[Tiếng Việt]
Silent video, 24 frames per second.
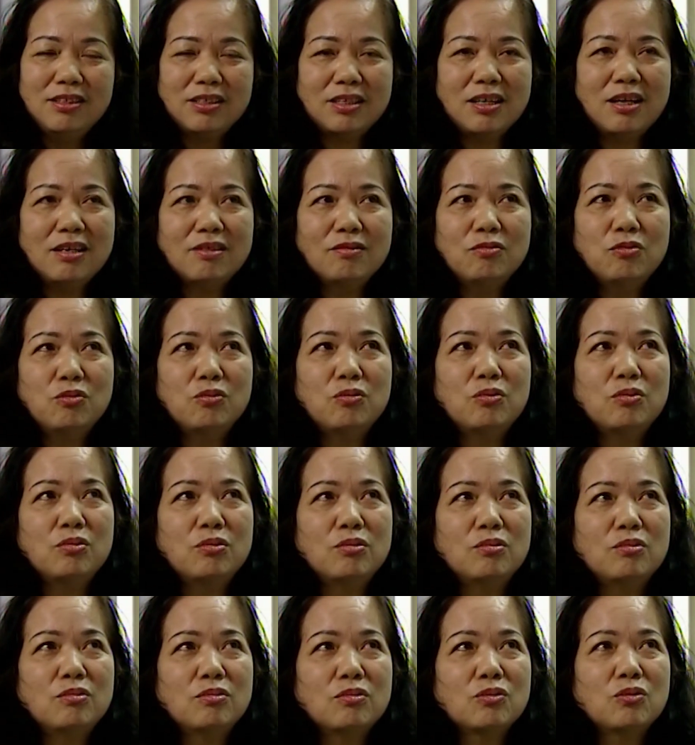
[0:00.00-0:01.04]
các cụ
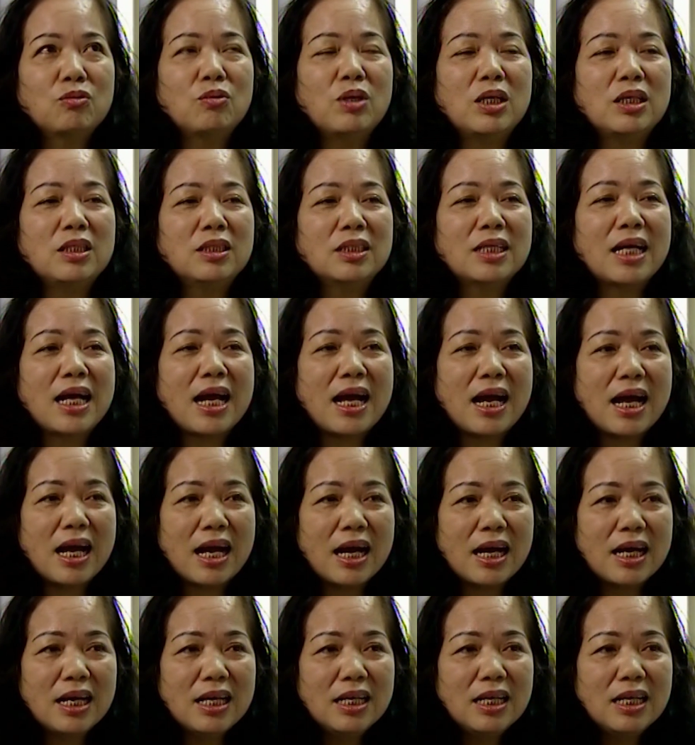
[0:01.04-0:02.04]
tuổi già,